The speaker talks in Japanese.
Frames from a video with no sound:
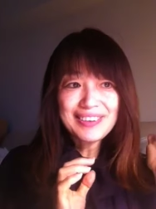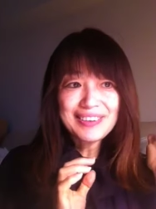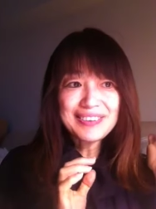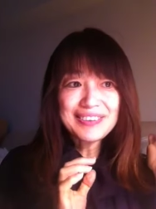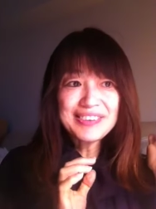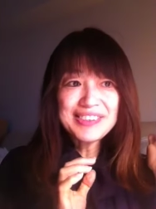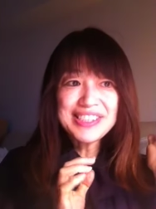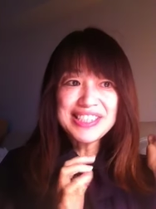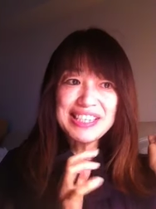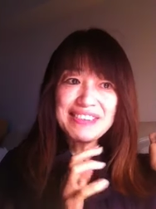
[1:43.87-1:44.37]

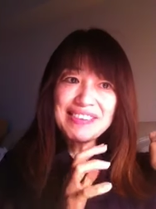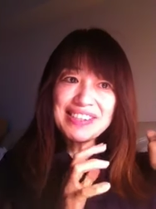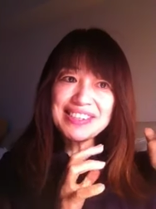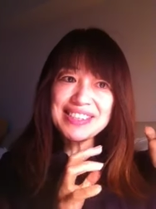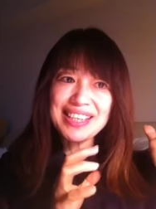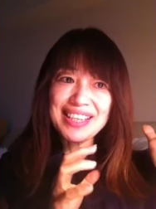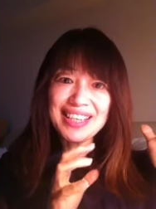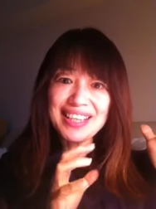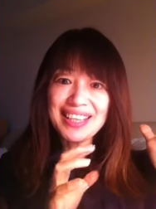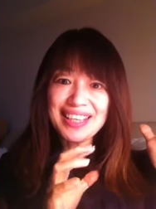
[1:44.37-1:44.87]
この幸
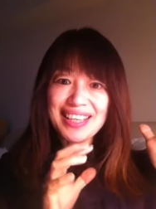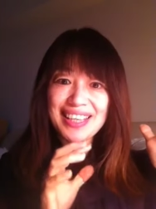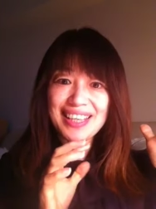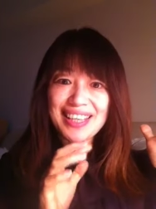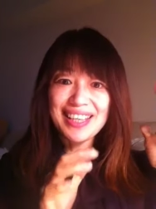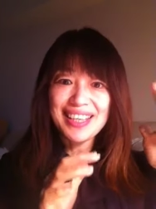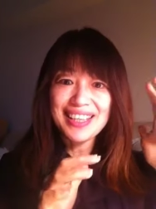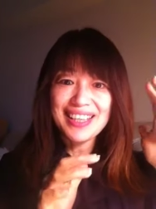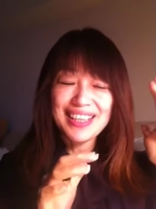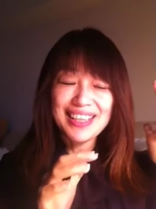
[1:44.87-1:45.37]
せ
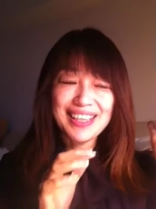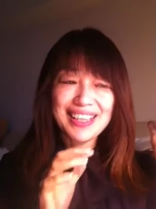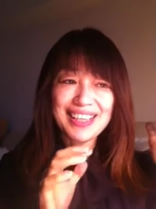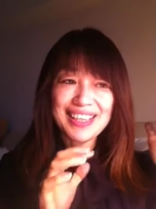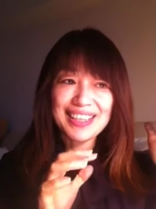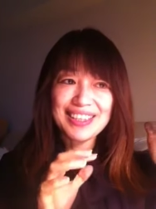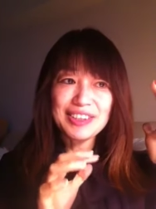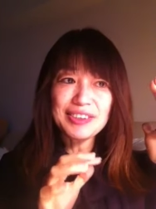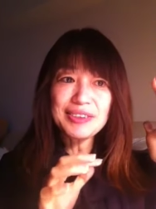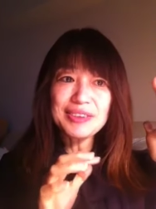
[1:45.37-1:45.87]

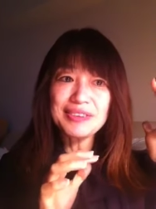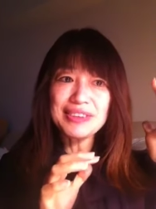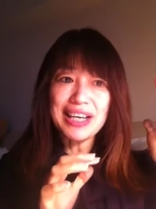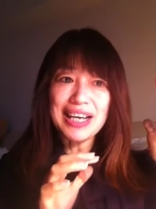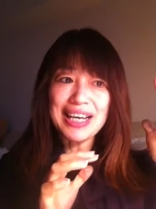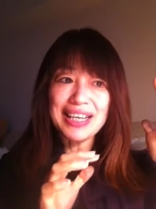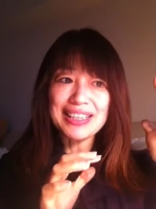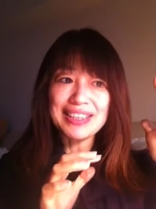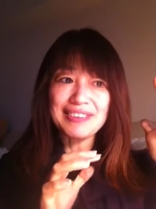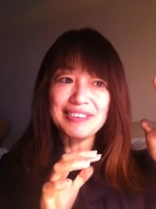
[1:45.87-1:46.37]
ちょっとや
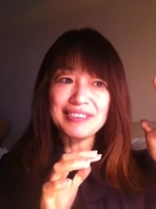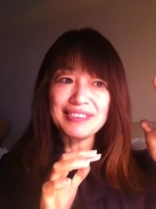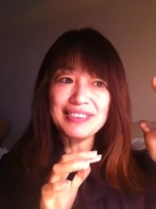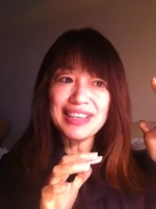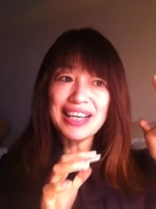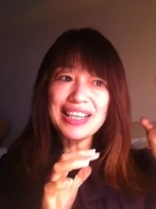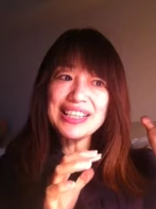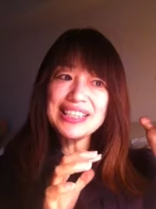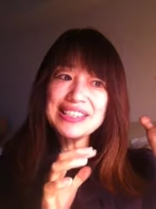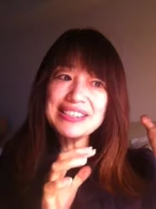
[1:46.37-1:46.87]
はりこう
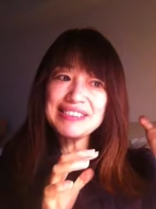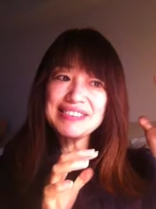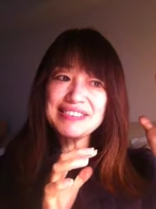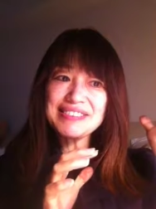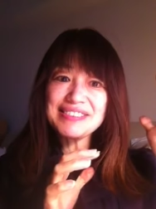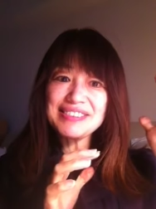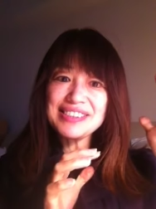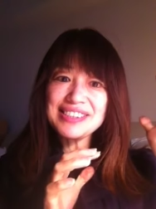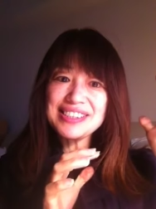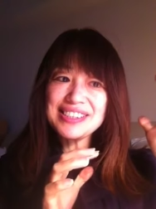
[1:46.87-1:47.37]
対
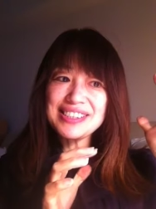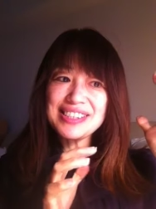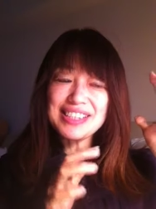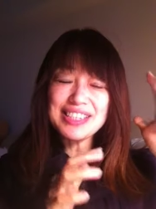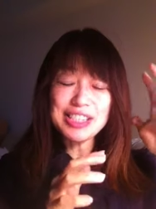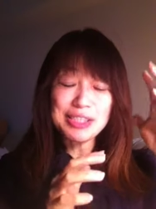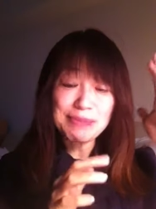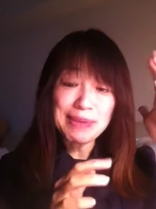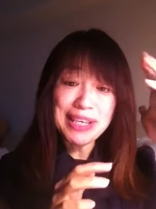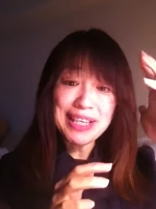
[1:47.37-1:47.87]
立し
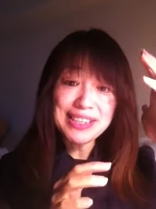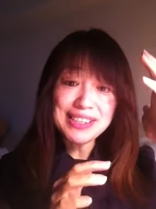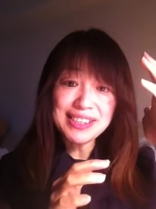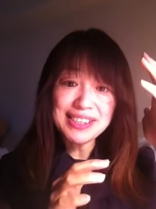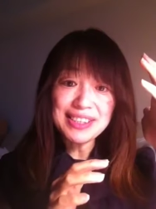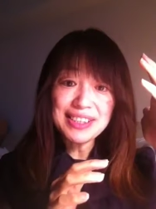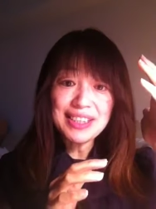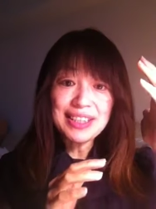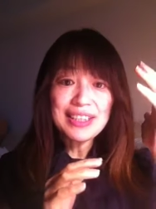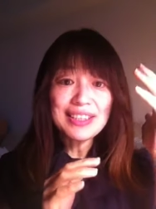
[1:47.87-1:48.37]
てしまいがち